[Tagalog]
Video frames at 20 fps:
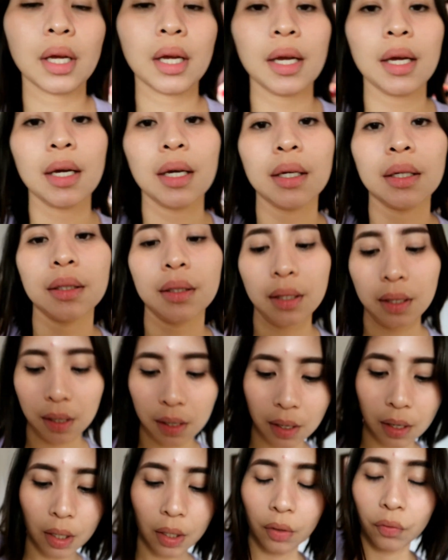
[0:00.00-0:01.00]
and
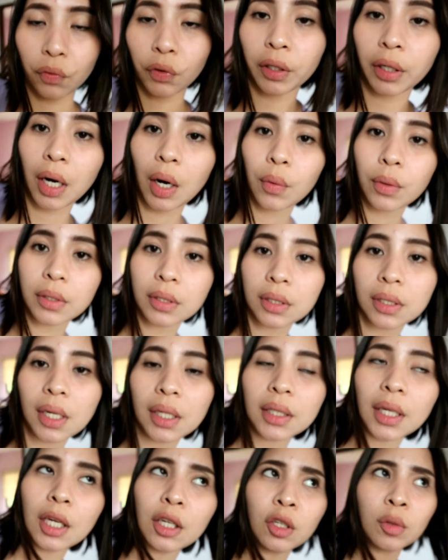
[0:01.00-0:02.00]
4 hours
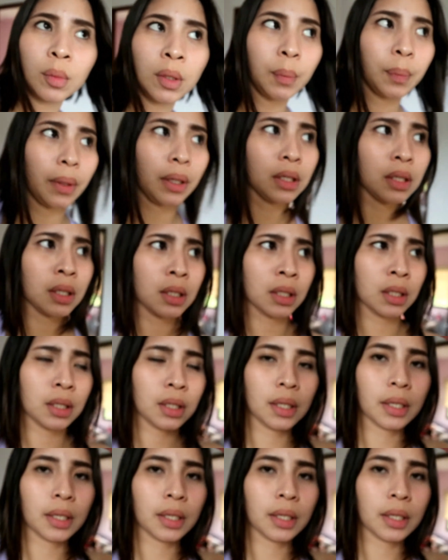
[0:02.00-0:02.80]
na tayo lumipas